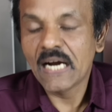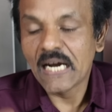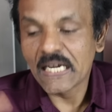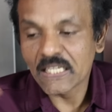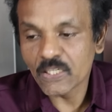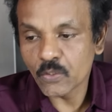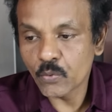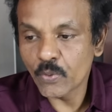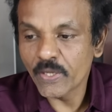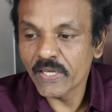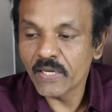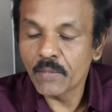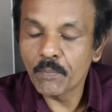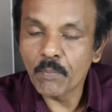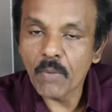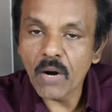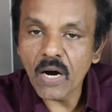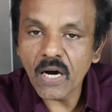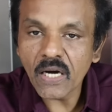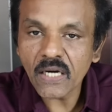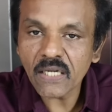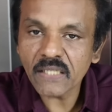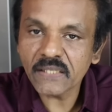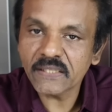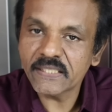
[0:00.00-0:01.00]
அதனுடைய
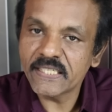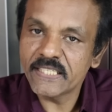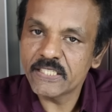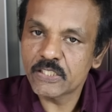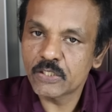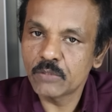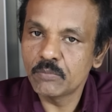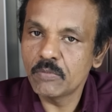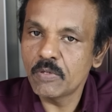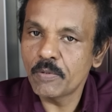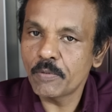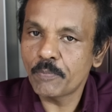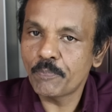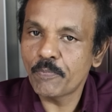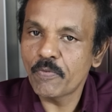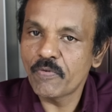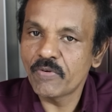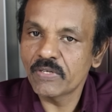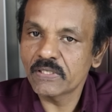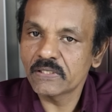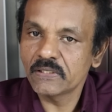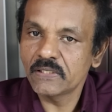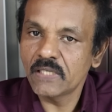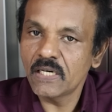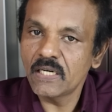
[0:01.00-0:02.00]
பாரத்தை
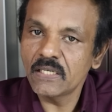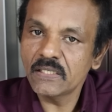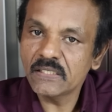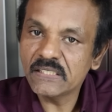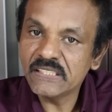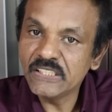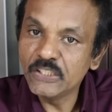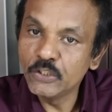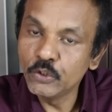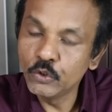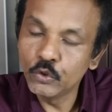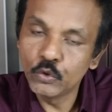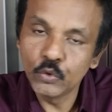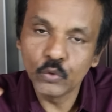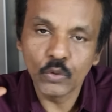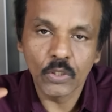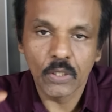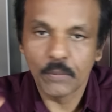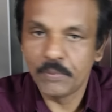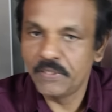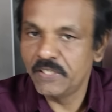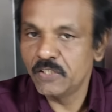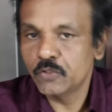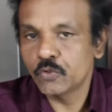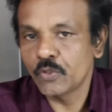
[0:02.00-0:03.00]
சுமப்பவன் தான் இந்து
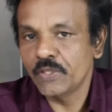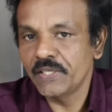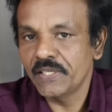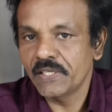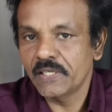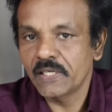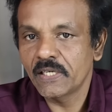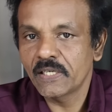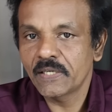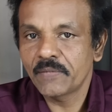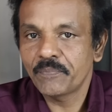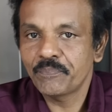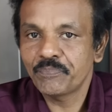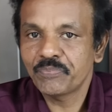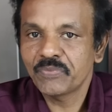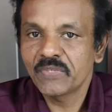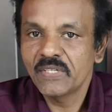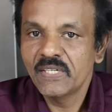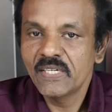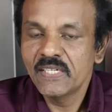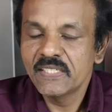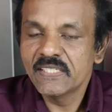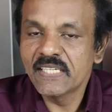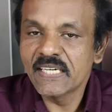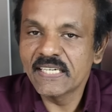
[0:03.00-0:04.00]
அப்படின்னு சொல்லியிருக்காரு
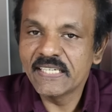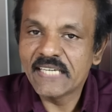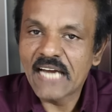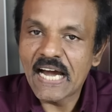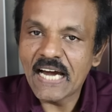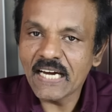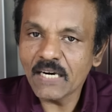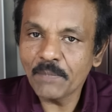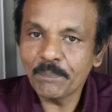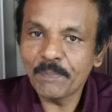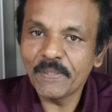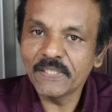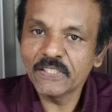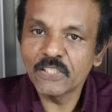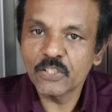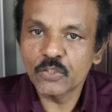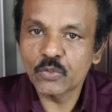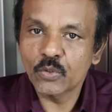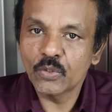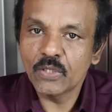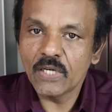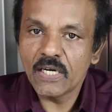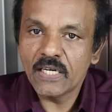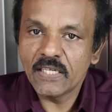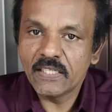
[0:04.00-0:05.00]
சரி யாரை பார்த்து
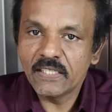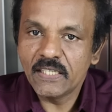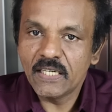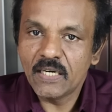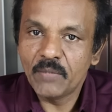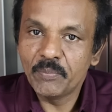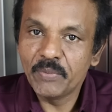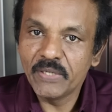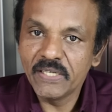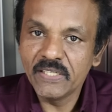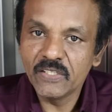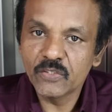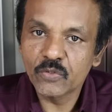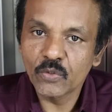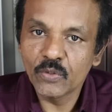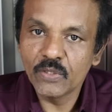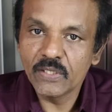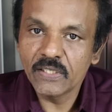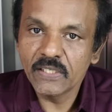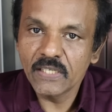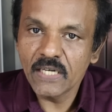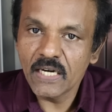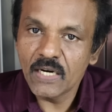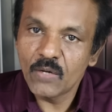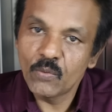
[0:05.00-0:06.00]
சொன்னார் அப்படின்னு
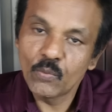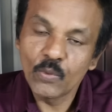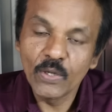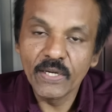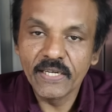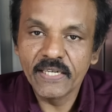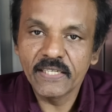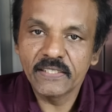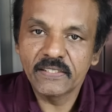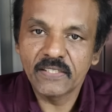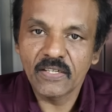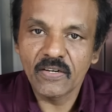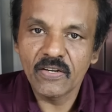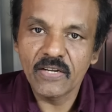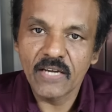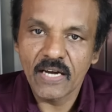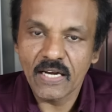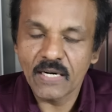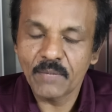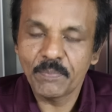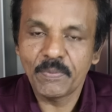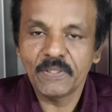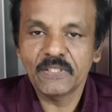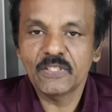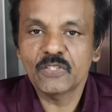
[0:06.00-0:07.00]
சொன்னீங்கன்னா உங்களுக்கே தெரியும்
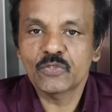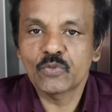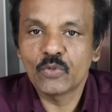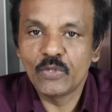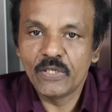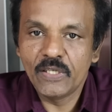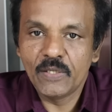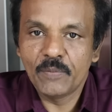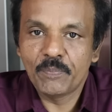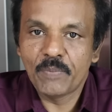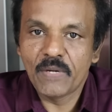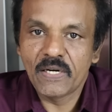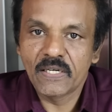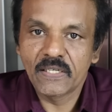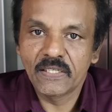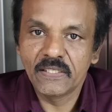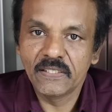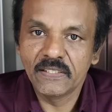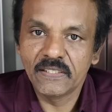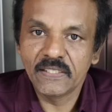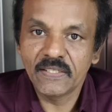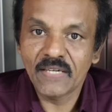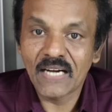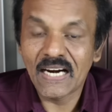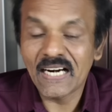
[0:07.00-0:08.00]
யாரை பார்த்து
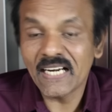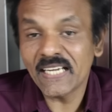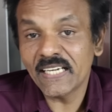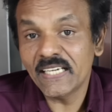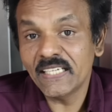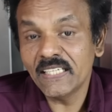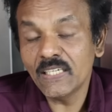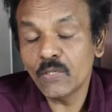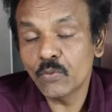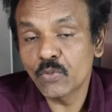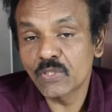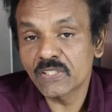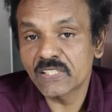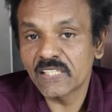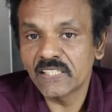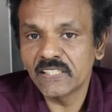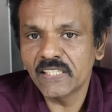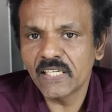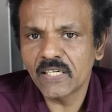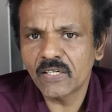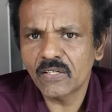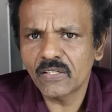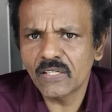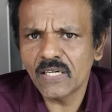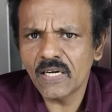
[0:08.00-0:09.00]
சொல்லியிருப்பாங்கன்ட்டு ஆனால் என்ன ஒரு
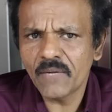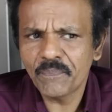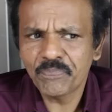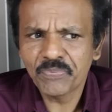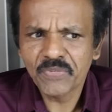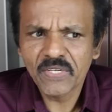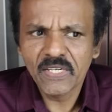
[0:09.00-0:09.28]
சந்தேகம்னா